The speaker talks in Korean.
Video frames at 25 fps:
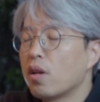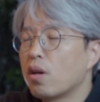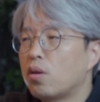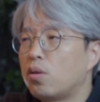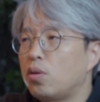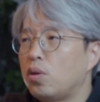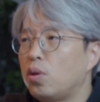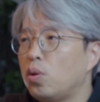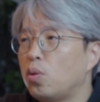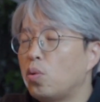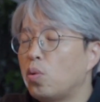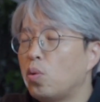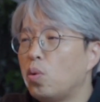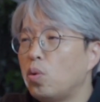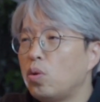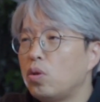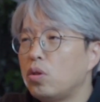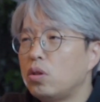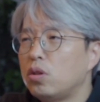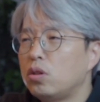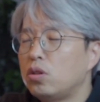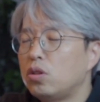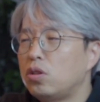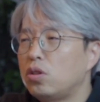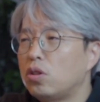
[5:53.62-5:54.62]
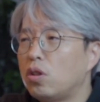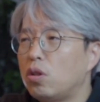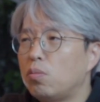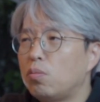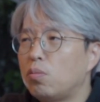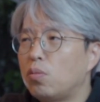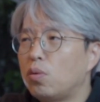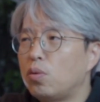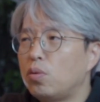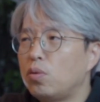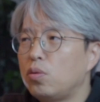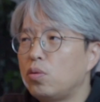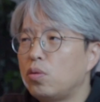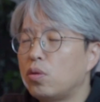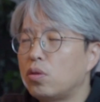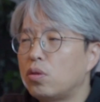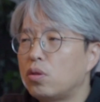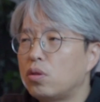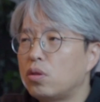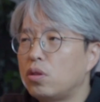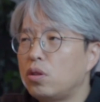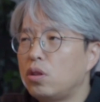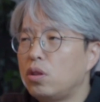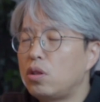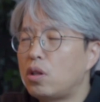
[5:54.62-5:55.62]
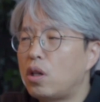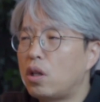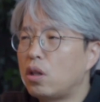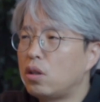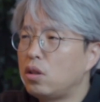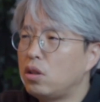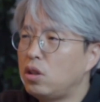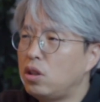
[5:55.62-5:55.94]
그리고 시험 보는 것들이 한